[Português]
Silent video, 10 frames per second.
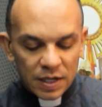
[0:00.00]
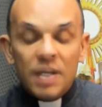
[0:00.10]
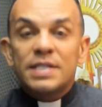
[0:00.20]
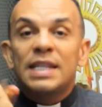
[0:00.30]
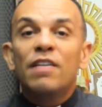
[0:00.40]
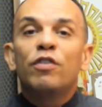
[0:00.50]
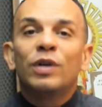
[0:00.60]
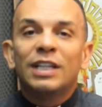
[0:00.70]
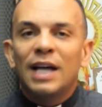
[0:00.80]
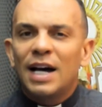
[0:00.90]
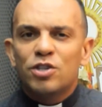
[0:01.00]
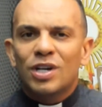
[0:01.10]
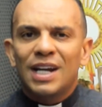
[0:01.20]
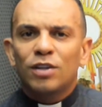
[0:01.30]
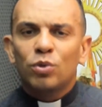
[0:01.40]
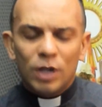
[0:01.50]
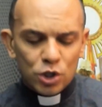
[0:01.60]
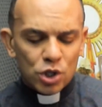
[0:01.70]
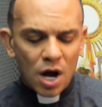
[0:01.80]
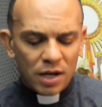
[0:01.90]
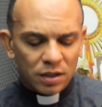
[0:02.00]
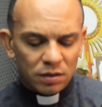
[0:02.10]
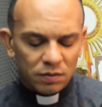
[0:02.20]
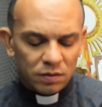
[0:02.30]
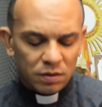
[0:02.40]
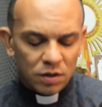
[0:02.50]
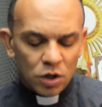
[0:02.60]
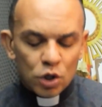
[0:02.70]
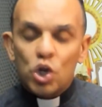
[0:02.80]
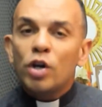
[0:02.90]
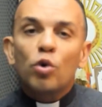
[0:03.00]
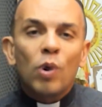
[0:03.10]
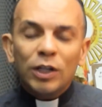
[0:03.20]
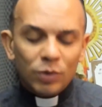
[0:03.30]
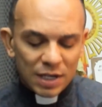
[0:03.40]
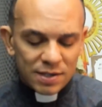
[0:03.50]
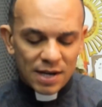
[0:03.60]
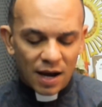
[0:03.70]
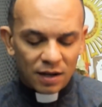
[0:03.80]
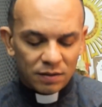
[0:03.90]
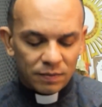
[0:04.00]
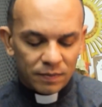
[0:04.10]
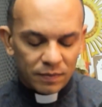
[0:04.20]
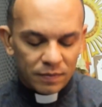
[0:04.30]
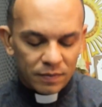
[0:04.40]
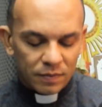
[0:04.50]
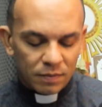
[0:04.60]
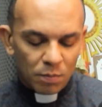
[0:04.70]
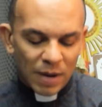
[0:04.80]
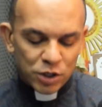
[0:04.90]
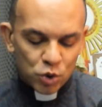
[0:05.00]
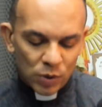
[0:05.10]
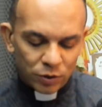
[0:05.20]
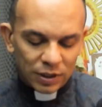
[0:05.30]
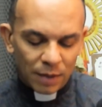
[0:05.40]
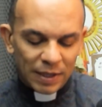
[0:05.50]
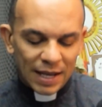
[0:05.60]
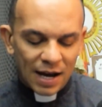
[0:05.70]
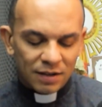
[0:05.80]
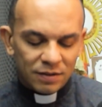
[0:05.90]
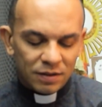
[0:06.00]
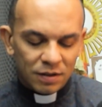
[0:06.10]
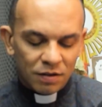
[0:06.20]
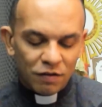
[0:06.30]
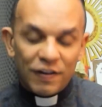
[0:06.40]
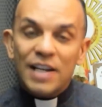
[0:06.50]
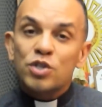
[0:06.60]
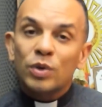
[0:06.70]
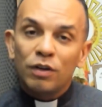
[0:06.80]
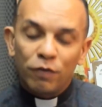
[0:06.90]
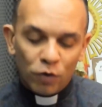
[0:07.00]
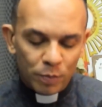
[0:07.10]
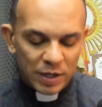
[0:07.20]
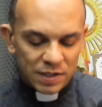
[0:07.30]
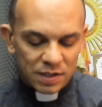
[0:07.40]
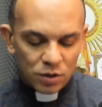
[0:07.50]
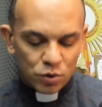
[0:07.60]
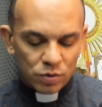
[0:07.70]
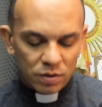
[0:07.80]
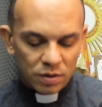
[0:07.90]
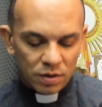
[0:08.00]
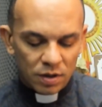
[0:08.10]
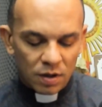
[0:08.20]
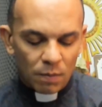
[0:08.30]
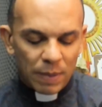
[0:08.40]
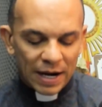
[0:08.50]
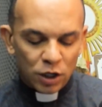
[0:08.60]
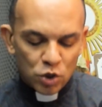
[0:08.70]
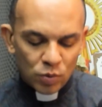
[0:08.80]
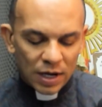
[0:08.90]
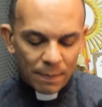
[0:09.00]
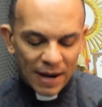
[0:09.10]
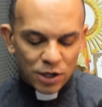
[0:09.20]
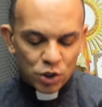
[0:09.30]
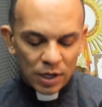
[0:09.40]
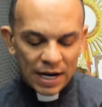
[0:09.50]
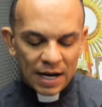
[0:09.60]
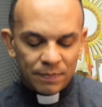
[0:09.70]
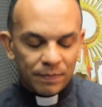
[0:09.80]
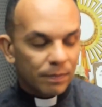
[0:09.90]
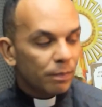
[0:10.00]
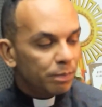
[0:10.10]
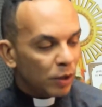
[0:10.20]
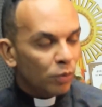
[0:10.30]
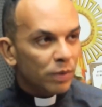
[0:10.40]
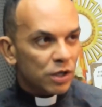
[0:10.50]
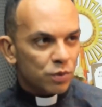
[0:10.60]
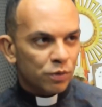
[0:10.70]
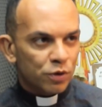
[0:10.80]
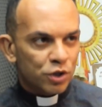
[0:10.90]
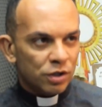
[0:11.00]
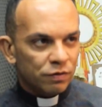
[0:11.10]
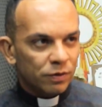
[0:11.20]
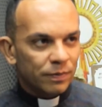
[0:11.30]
Se der vontade, a criatura chore. Chore o quanto quiser. Mas quando terminar, faça o que for preciso para nunca mais chorar pelo mesmo motivo.